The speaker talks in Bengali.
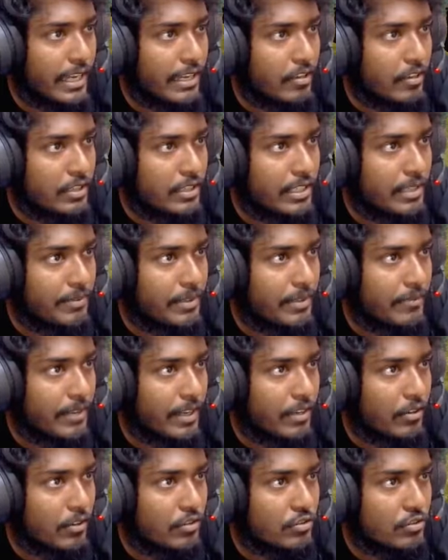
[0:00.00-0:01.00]
টেবিল
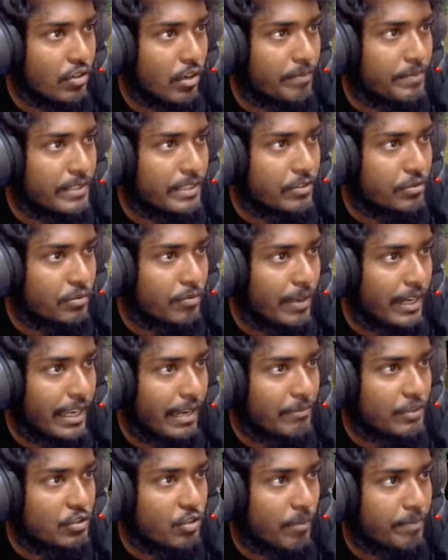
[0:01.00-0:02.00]
ফ্যান ভাই
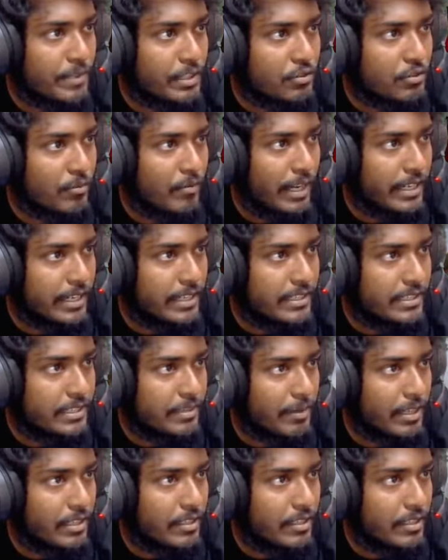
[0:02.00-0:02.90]
আমি মাইনা ভাই